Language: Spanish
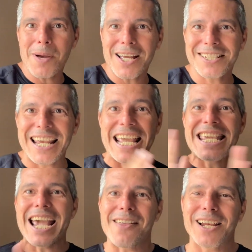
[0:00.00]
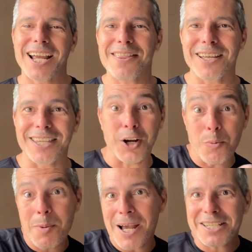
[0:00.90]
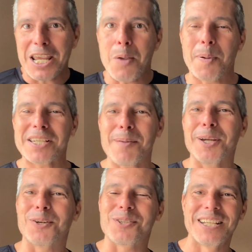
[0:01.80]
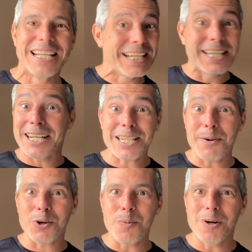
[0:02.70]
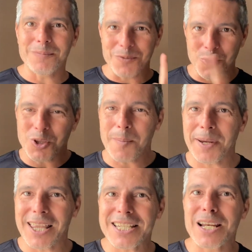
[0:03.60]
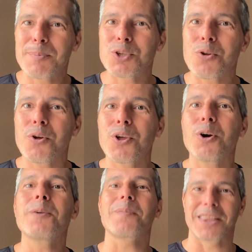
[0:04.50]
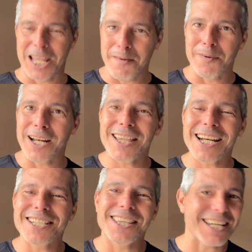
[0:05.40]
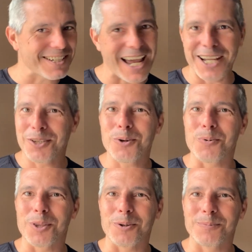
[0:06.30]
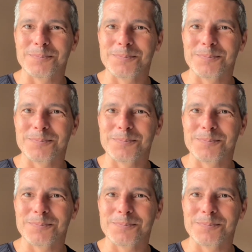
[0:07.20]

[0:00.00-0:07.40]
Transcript: más y adelgázate, come más y pesa menos. ¿Quieres saber cómo? No te pierdas el episodio de hoy del final de las dietas, ahí te lo cuento.